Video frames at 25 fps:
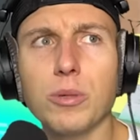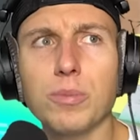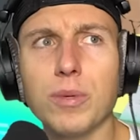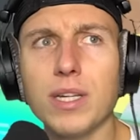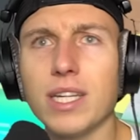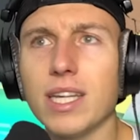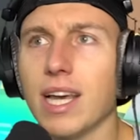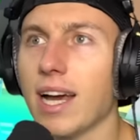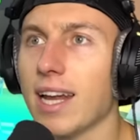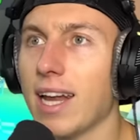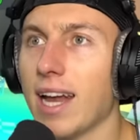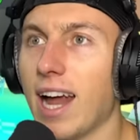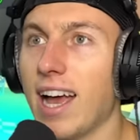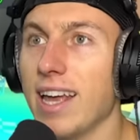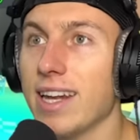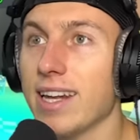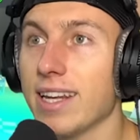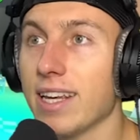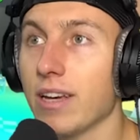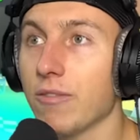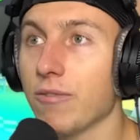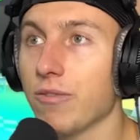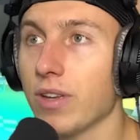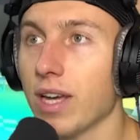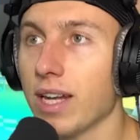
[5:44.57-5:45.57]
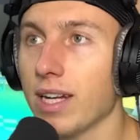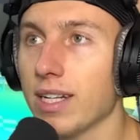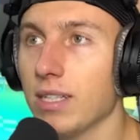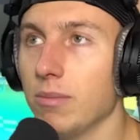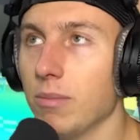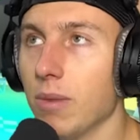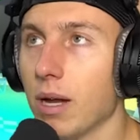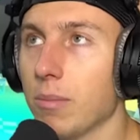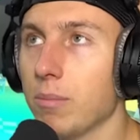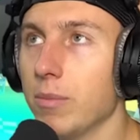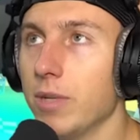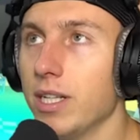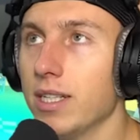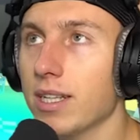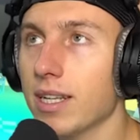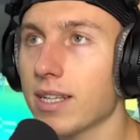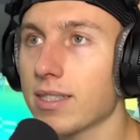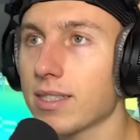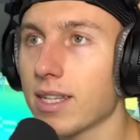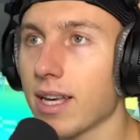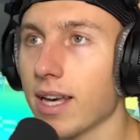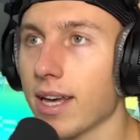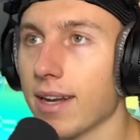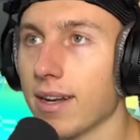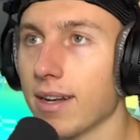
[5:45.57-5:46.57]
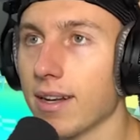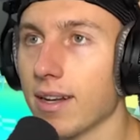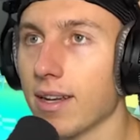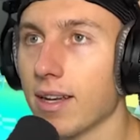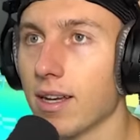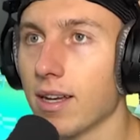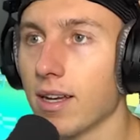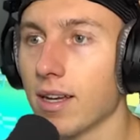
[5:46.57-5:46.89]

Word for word: ich bin hier alleine. Hier fährt niemand mit das Rennen.